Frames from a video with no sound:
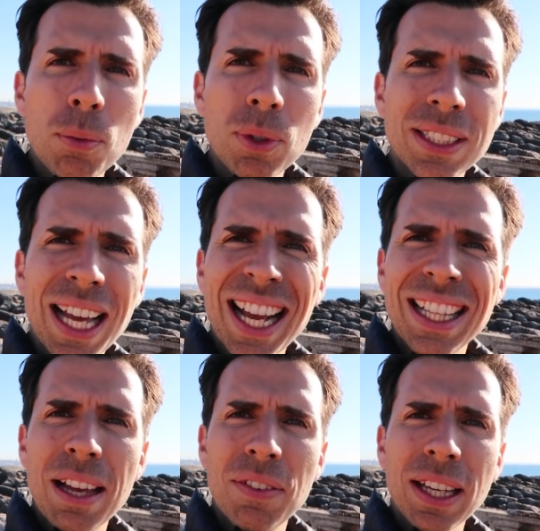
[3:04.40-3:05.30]
commencer à
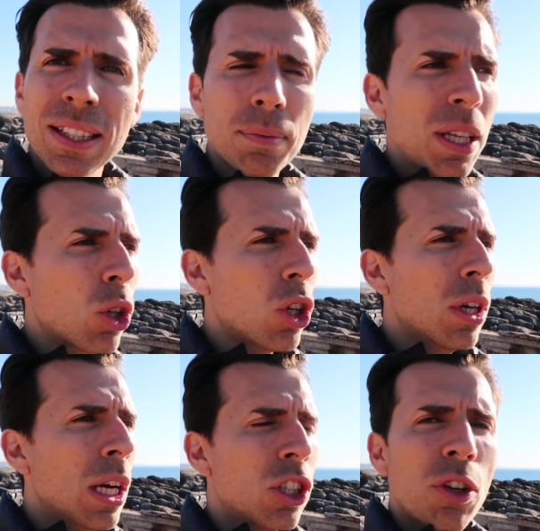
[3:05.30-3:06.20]
regarder la vérité. Peut-être que
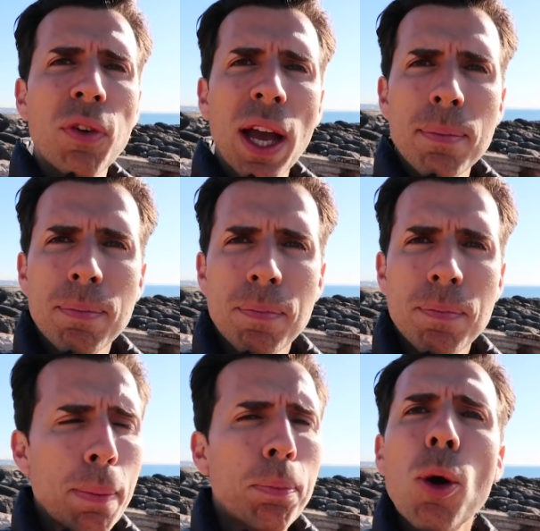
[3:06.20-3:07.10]
je vais faire
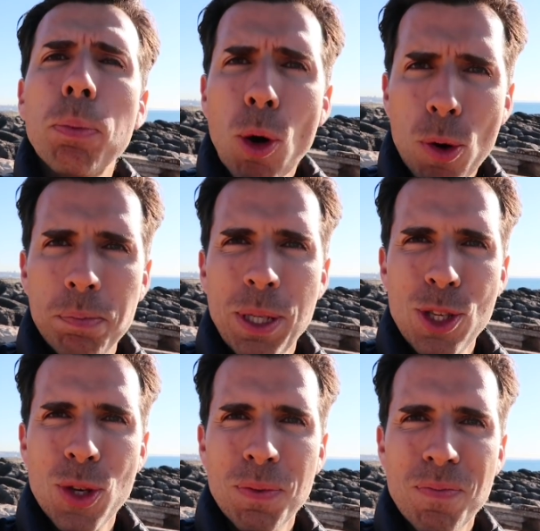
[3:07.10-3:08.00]
ma propre
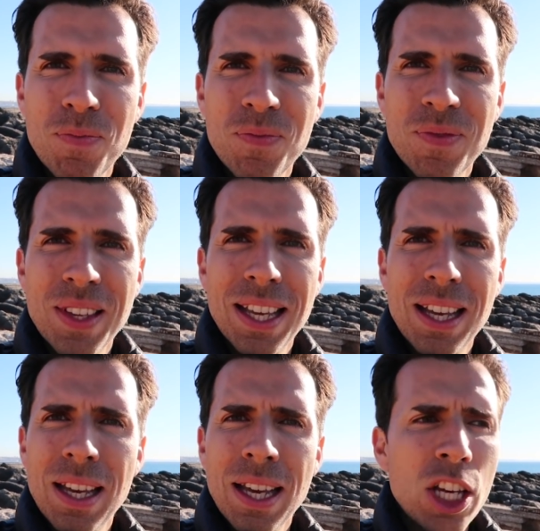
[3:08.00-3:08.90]
opinion.
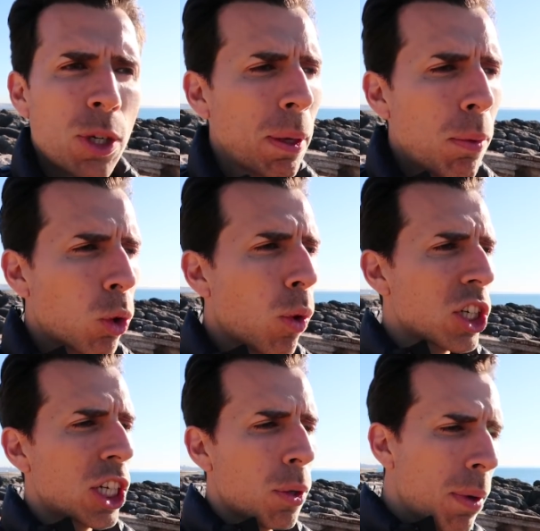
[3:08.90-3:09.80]
Et j'ai pris mon
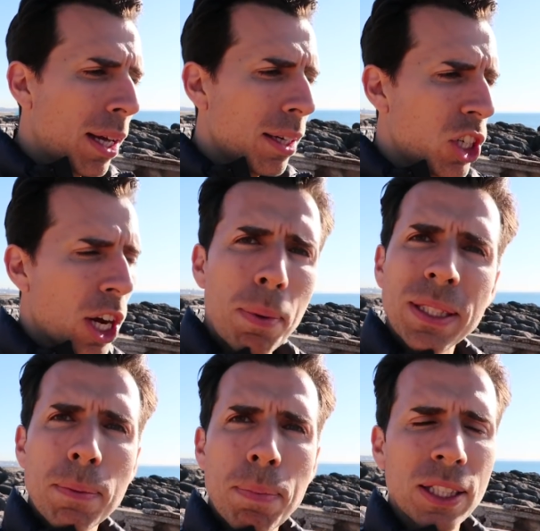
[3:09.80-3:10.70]
courage à deux mains et j'ai
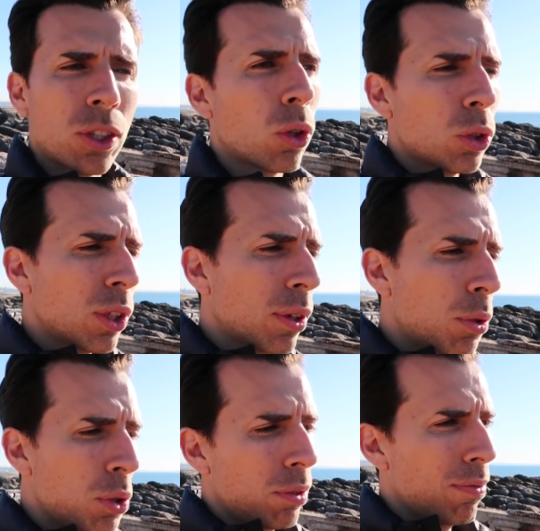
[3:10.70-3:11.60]
appelé cette personne en lui disant,
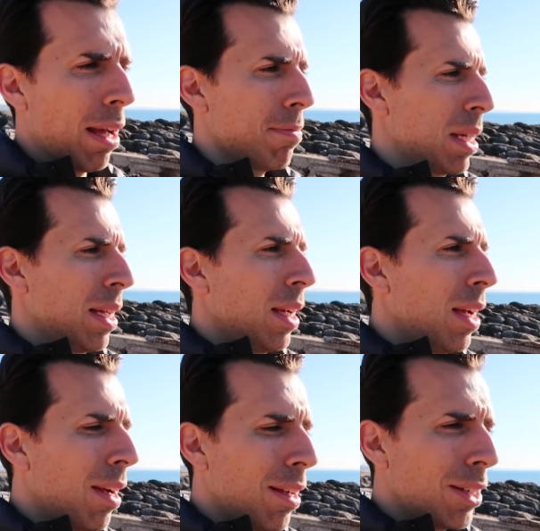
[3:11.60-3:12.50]
écoute, voilà,
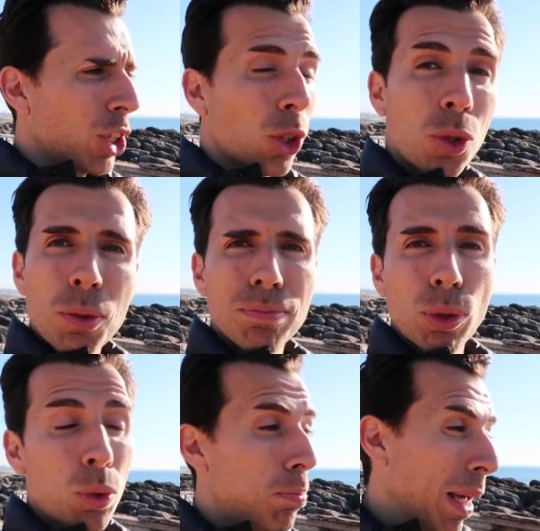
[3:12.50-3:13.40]
euh, j'ai entendu
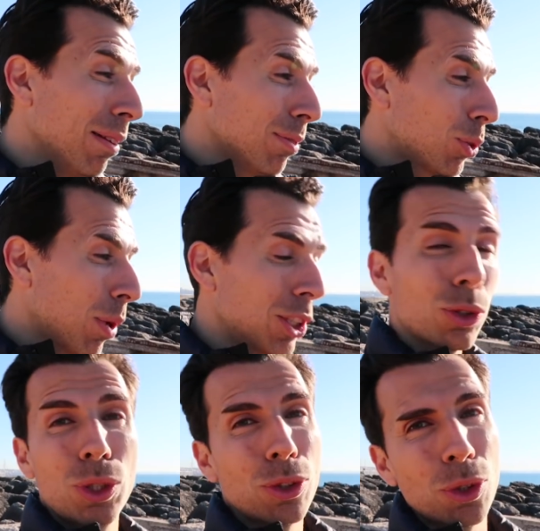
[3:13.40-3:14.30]
beaucoup de bien de toi,
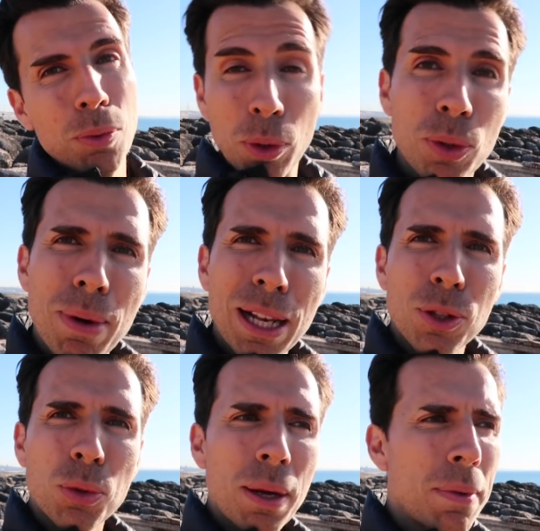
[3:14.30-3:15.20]
j'ai aussi entendu beaucoup de mal
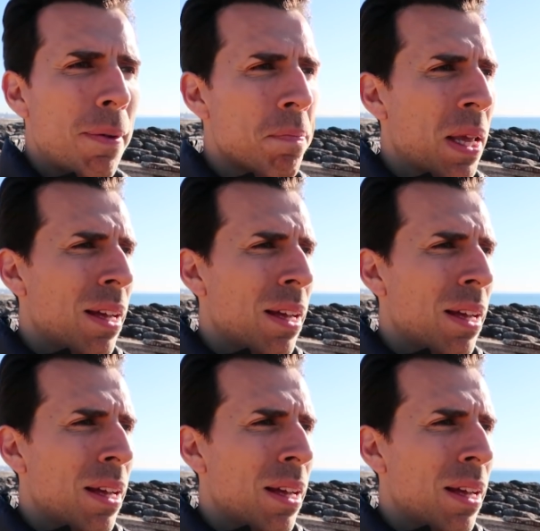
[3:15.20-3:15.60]
de toi, mais